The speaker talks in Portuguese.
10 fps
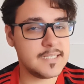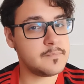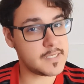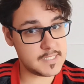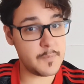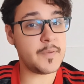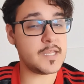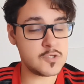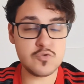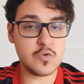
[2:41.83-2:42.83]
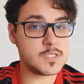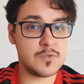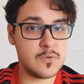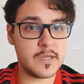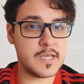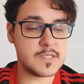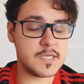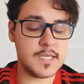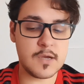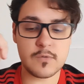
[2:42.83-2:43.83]
Mas se dependesse do torcedor, é isso que
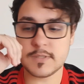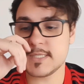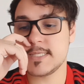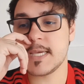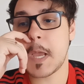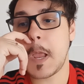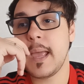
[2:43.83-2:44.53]
iria acontecer.